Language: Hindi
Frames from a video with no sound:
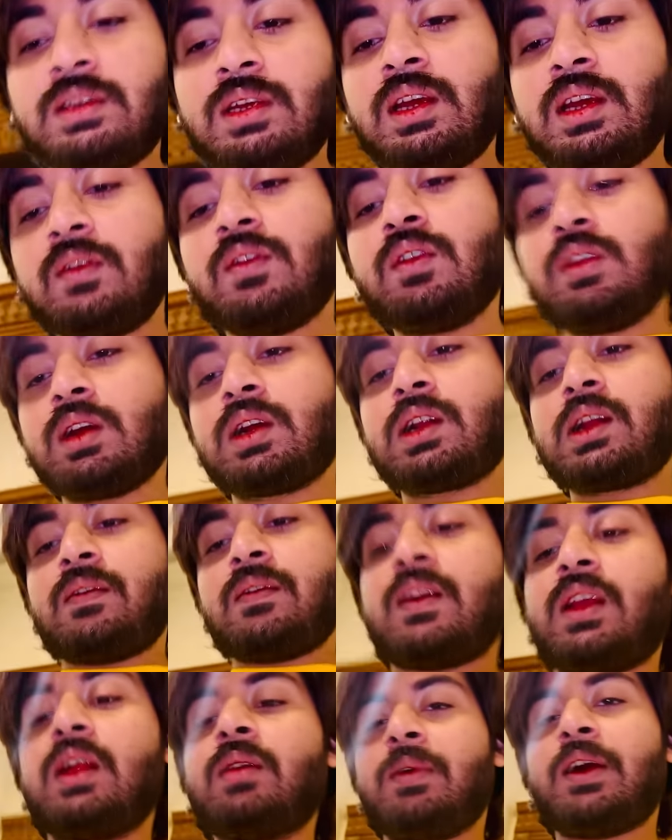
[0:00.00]
वो लकड़ी
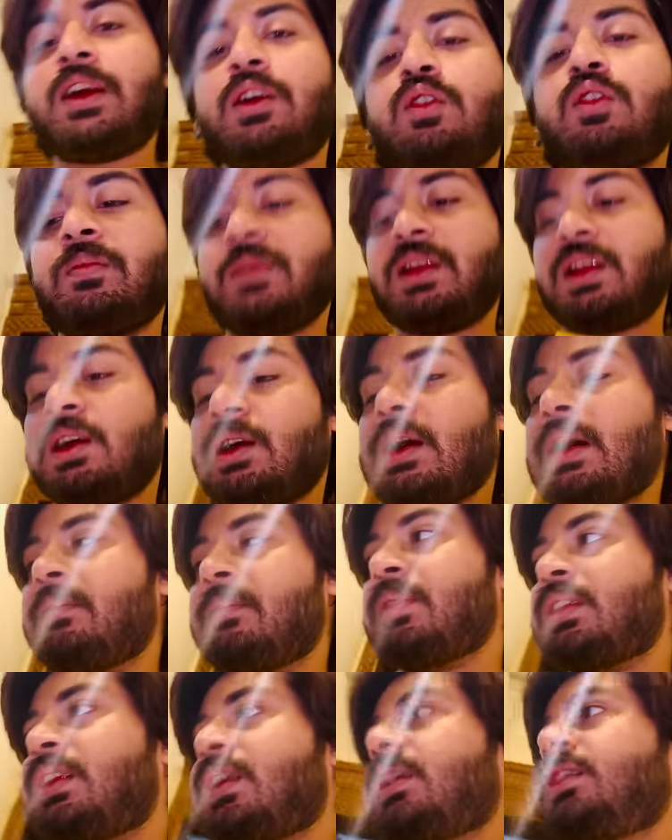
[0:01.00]
वाले भाई को मैंने काम
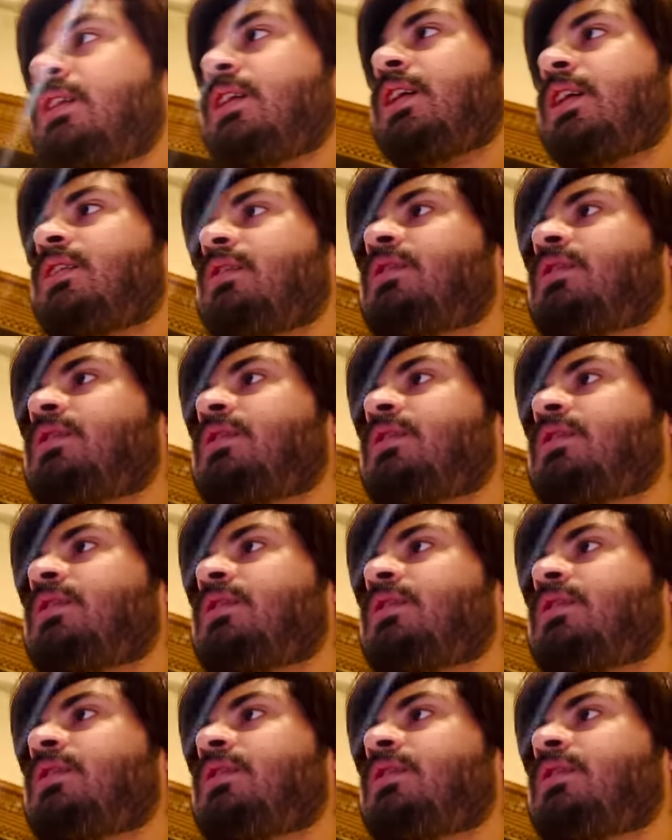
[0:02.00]
बता दिया